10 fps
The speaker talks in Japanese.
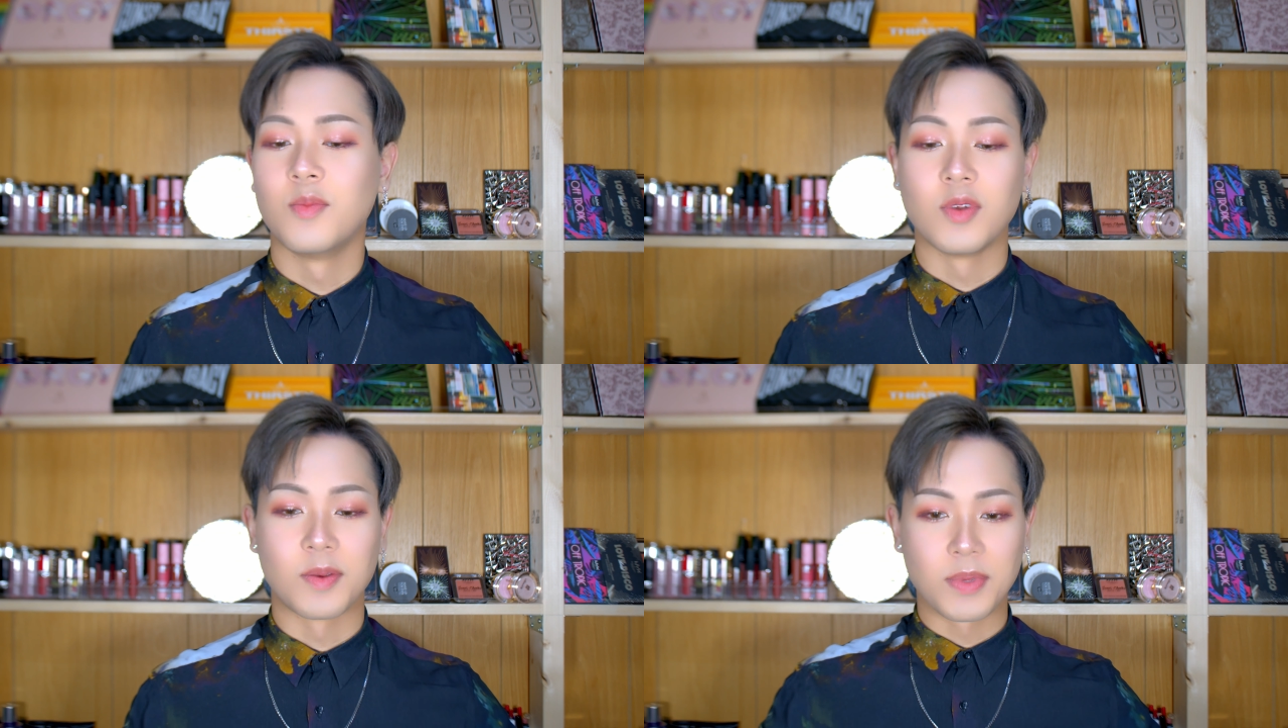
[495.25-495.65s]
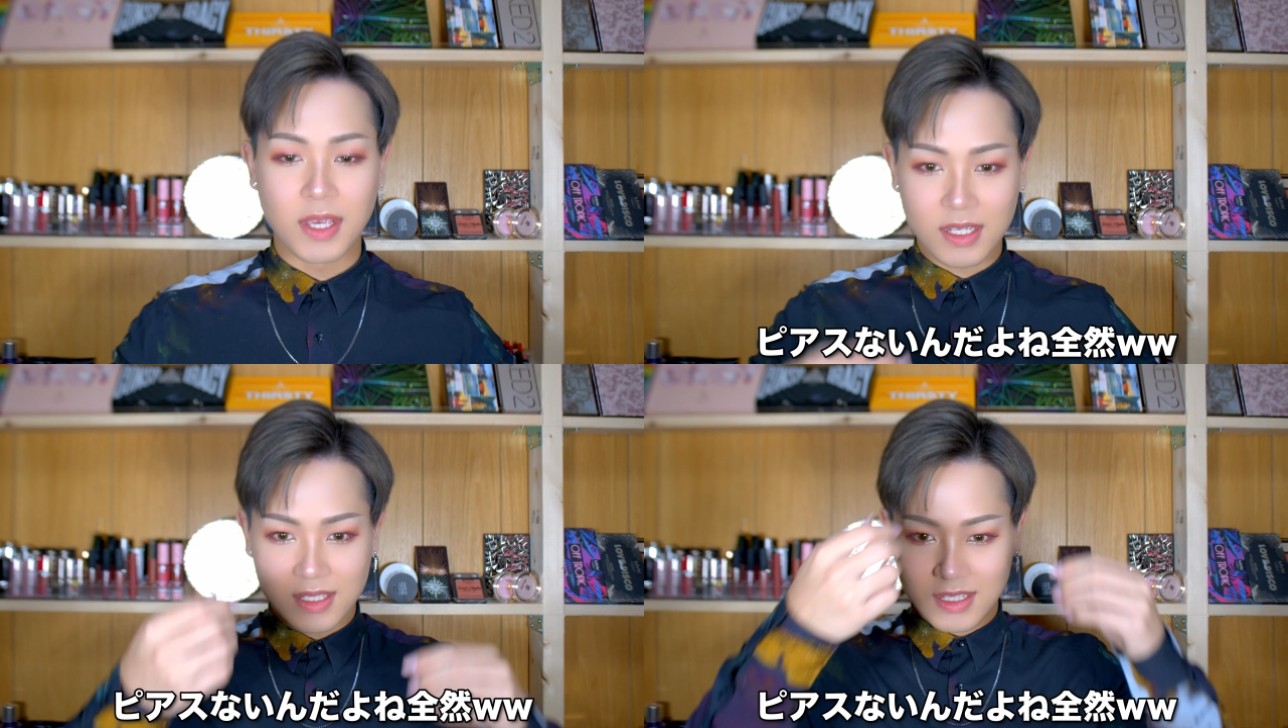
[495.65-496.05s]
もうね、
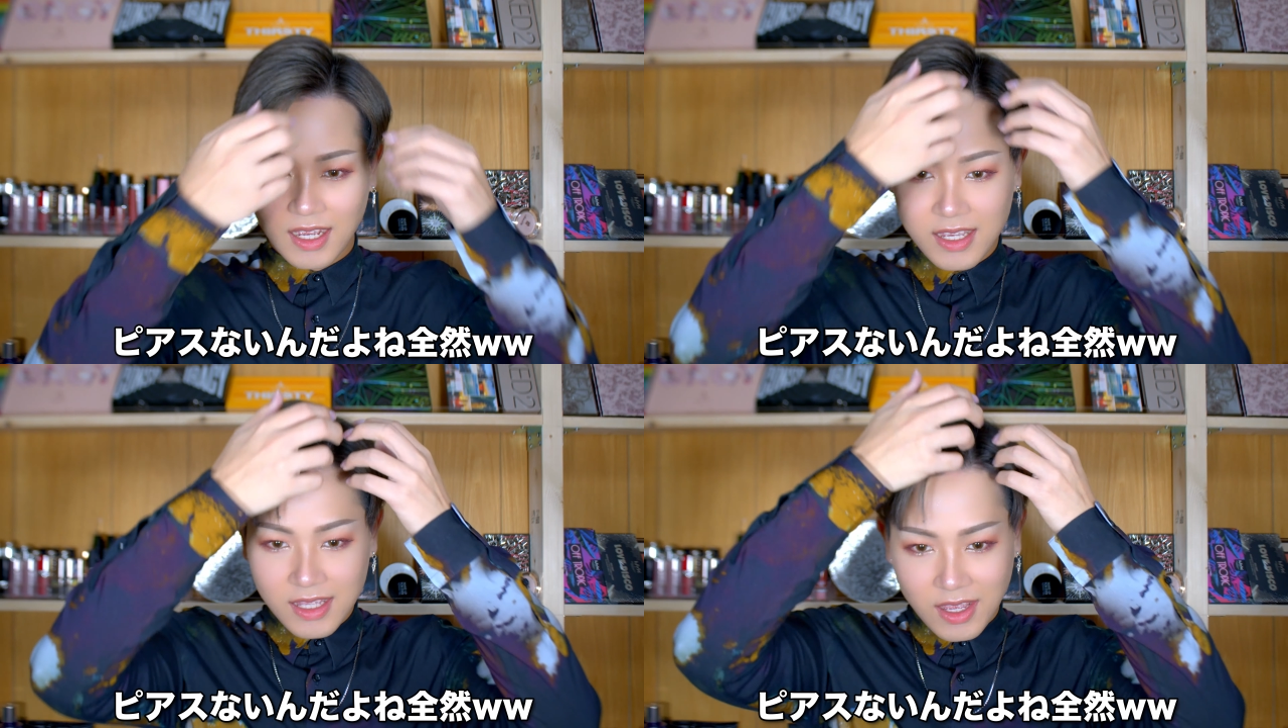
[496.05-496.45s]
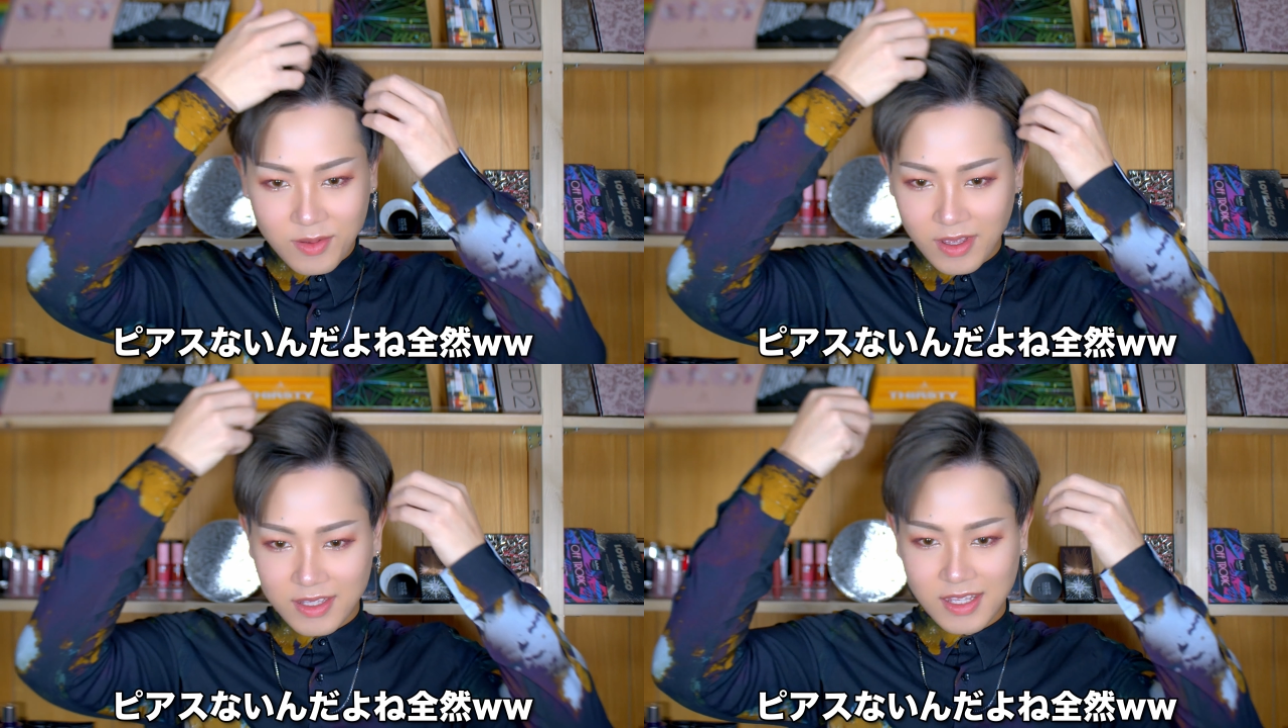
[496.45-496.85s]
ピアスないんだ
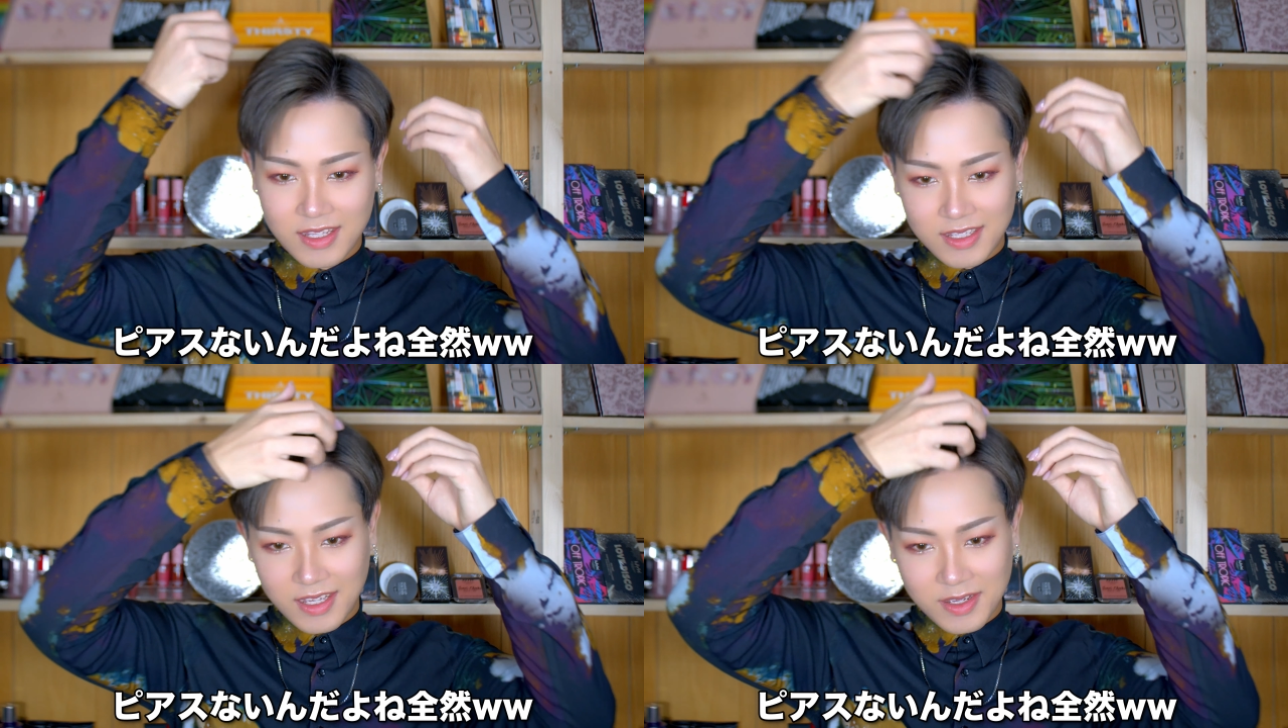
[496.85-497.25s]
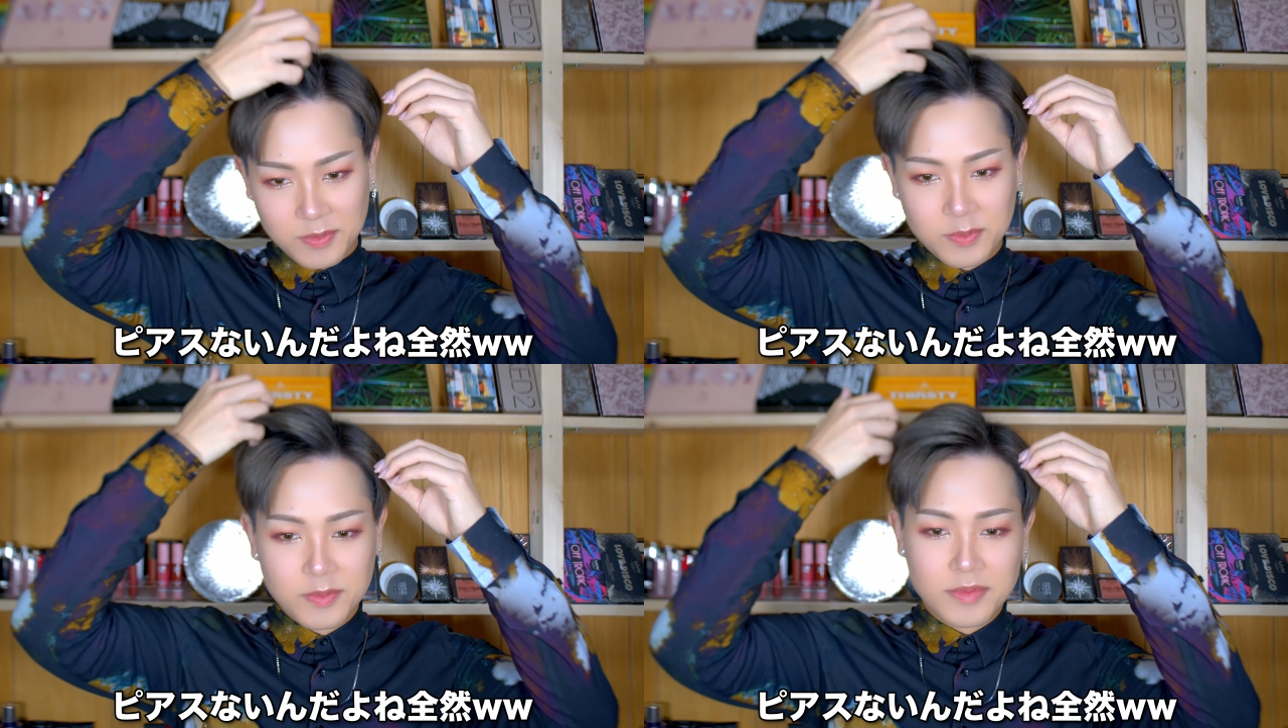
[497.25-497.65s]
よね、全然。
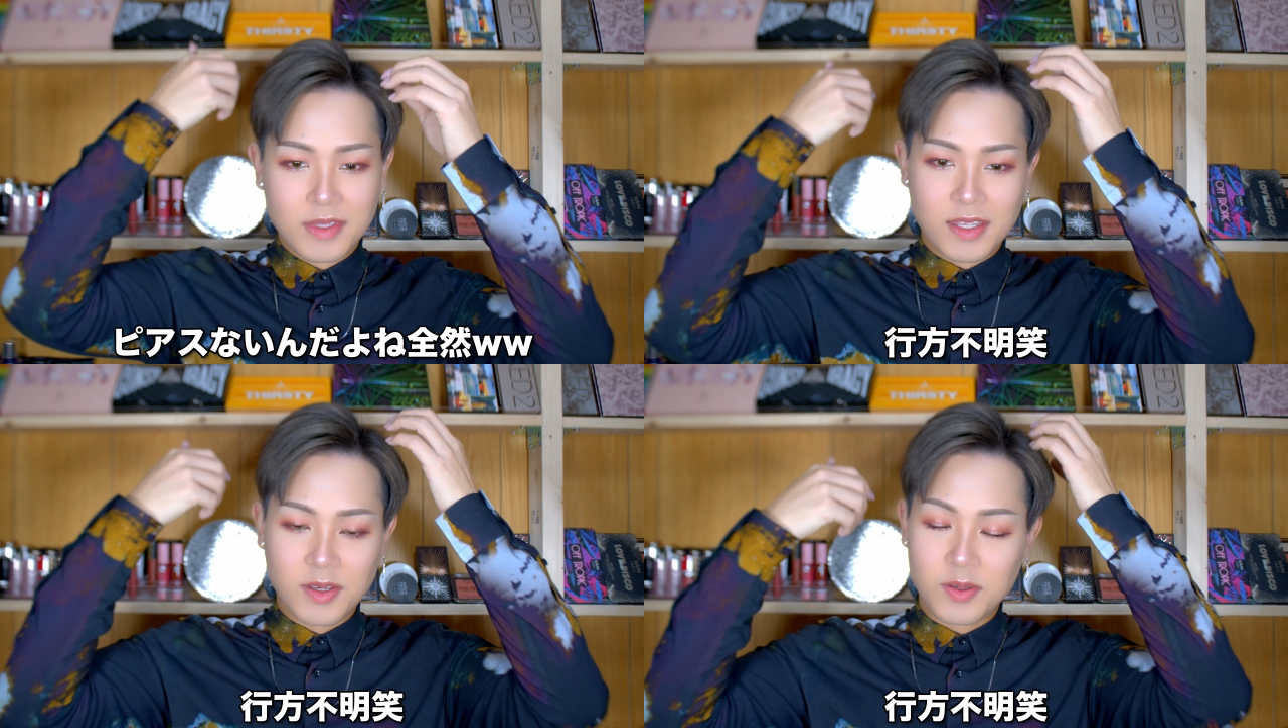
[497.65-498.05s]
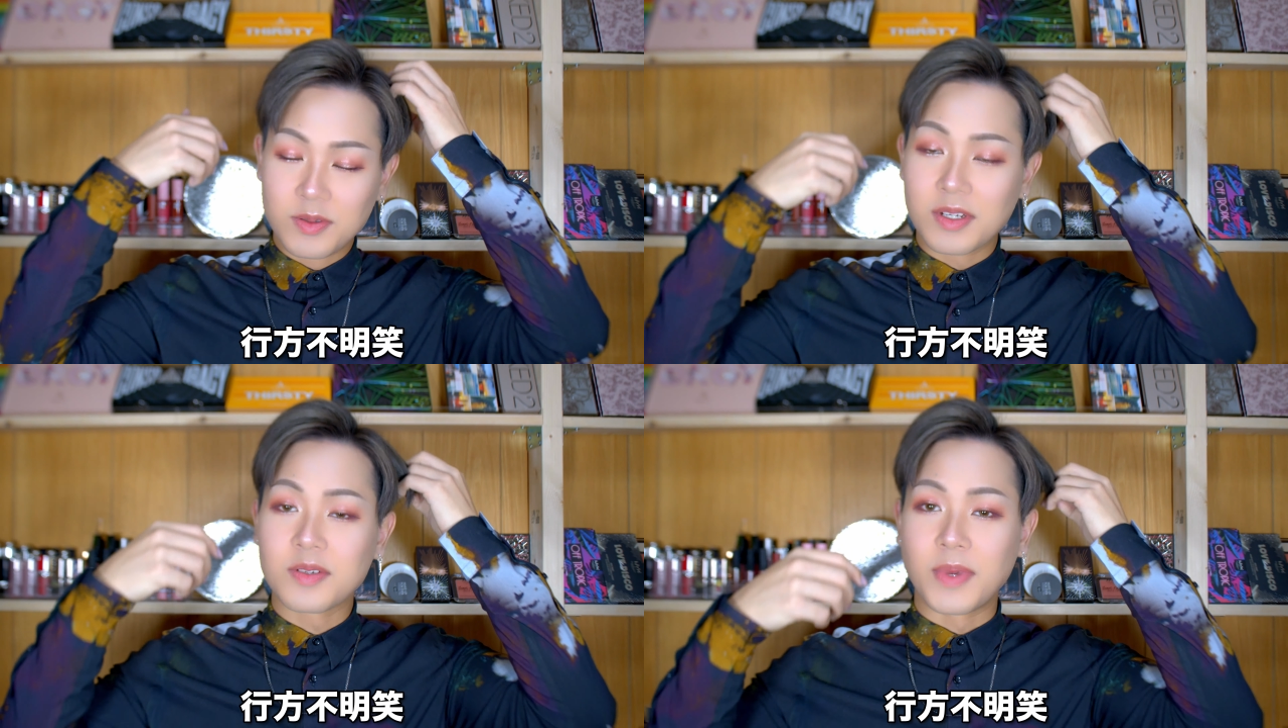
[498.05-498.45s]
行
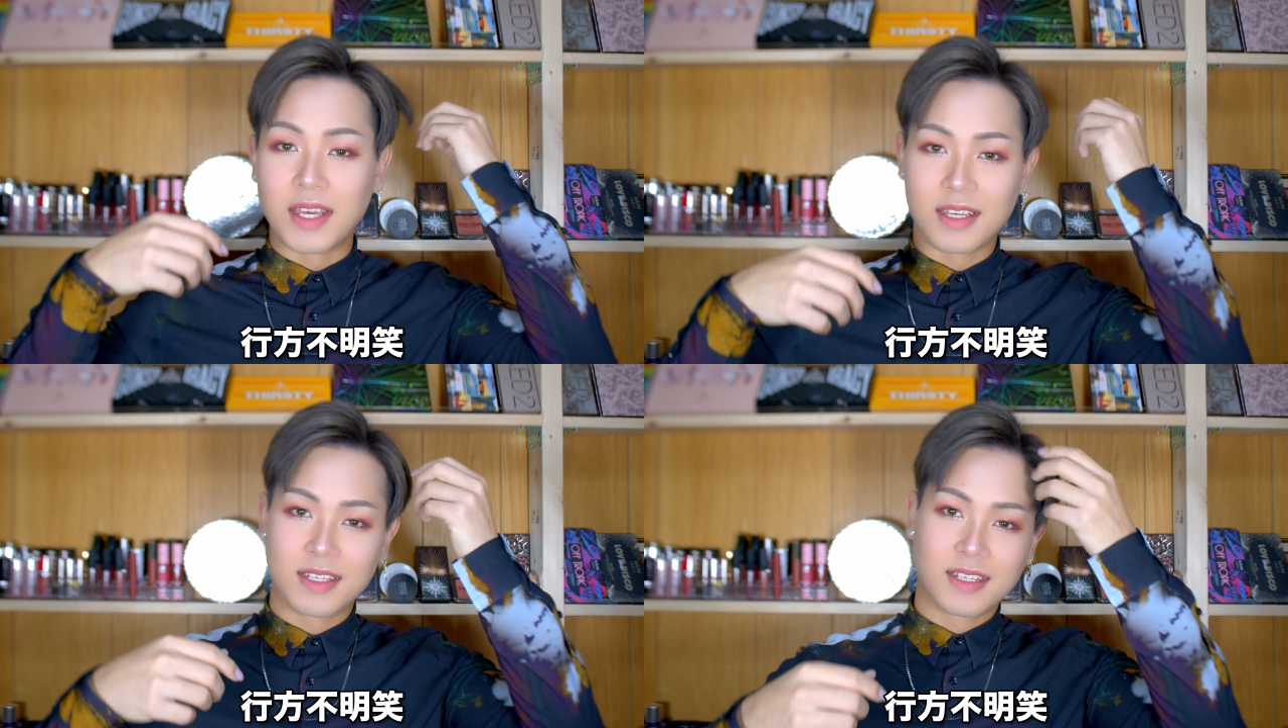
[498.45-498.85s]
方不明。